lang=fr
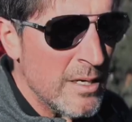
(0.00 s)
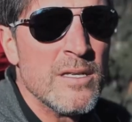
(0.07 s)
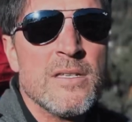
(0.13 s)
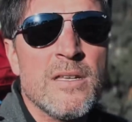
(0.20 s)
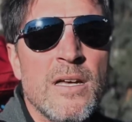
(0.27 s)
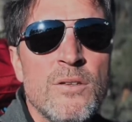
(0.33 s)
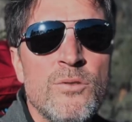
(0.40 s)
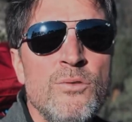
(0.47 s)

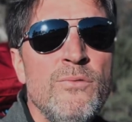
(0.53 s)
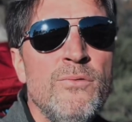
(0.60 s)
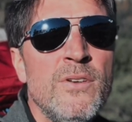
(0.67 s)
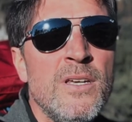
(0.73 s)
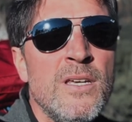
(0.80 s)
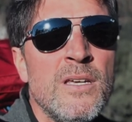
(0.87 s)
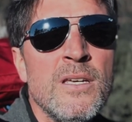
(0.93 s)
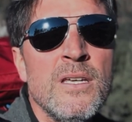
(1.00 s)
C'est un
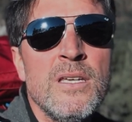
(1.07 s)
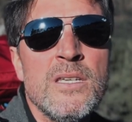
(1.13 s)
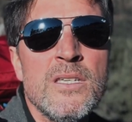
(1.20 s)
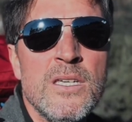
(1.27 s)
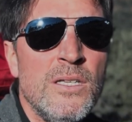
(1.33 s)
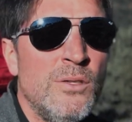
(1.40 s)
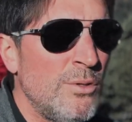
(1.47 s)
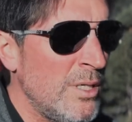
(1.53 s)
duvet
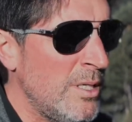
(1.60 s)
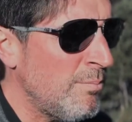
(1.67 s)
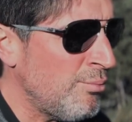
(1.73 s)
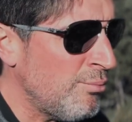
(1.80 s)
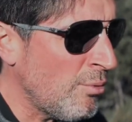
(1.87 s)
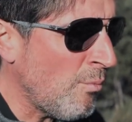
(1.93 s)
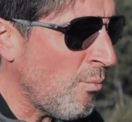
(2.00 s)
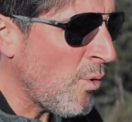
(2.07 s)
qui est donné
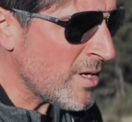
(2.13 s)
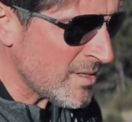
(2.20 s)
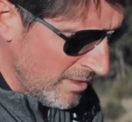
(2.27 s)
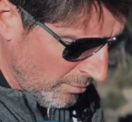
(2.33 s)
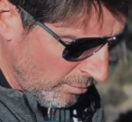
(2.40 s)
pour moins 1